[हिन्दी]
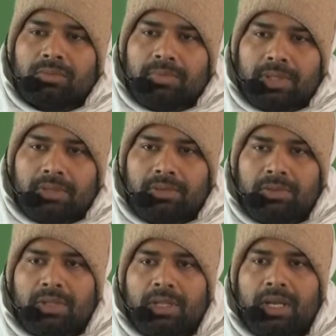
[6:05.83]
पशु
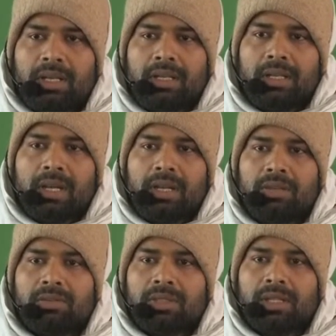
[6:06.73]
यानी
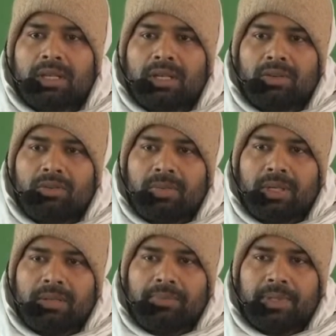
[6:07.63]
गायों के अनु
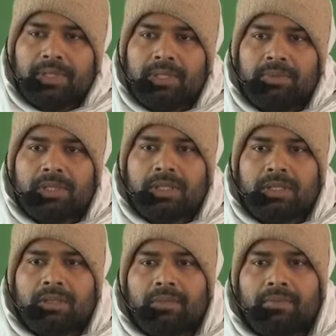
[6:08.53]
माने पीछे पीछे